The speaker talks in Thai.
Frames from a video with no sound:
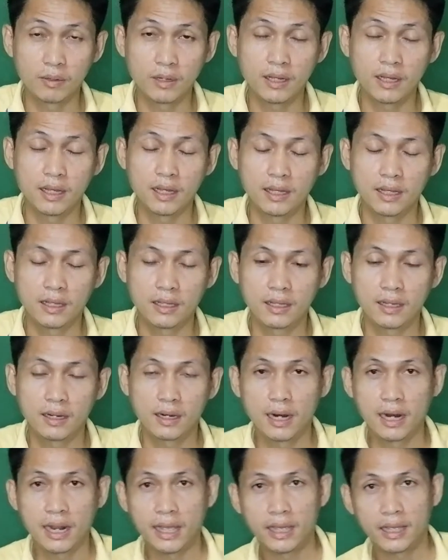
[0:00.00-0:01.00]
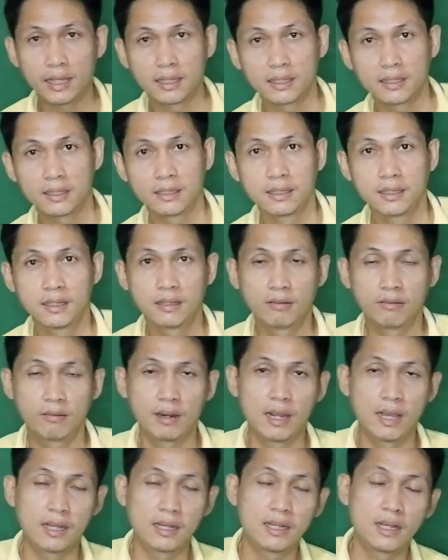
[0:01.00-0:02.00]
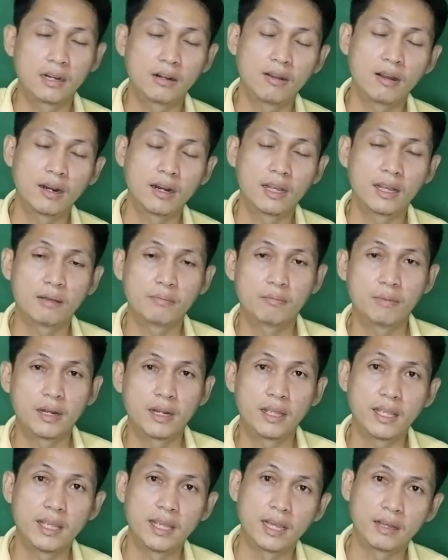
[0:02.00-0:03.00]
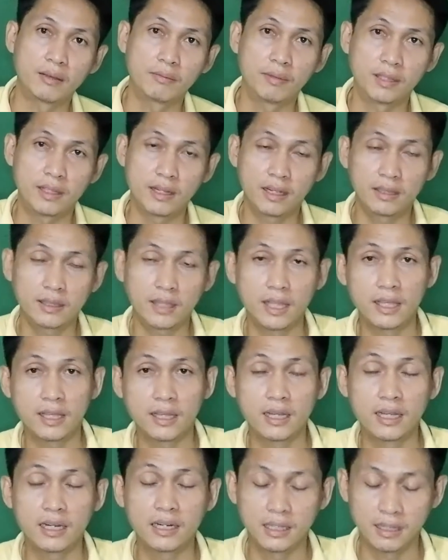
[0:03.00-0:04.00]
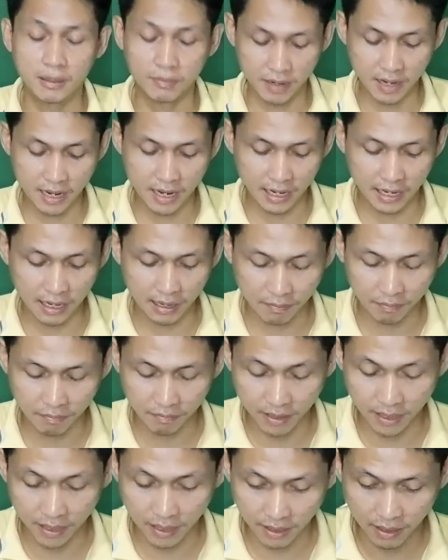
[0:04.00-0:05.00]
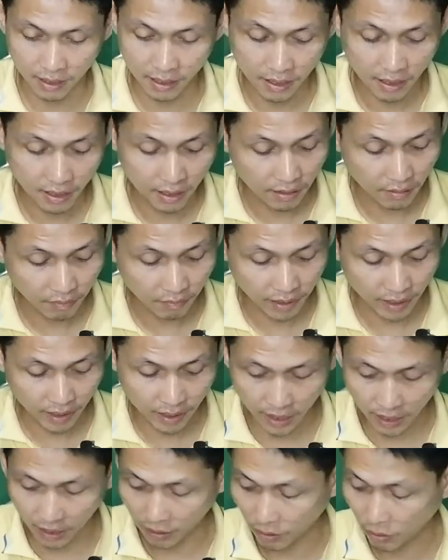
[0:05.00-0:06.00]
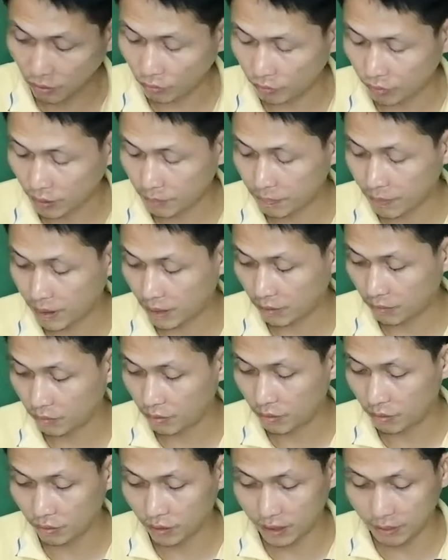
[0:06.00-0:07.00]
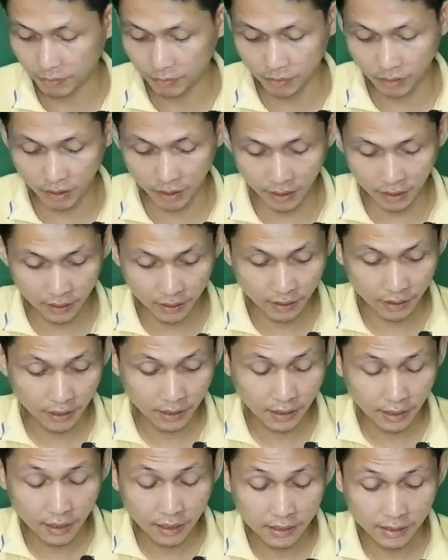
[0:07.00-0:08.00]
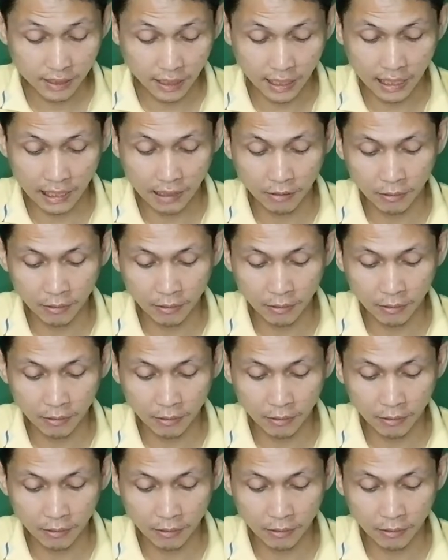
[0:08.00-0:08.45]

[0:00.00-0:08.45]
อแรงเวลาเครื่องร่อนนะครับ มันเอียงมันจะได้ตีขึ้นขึ้นมาได้นะครับ ไม่ไม่เอียงลงน้อยปากลงลงนะครับ ตอนนี้เสร็จแล้ว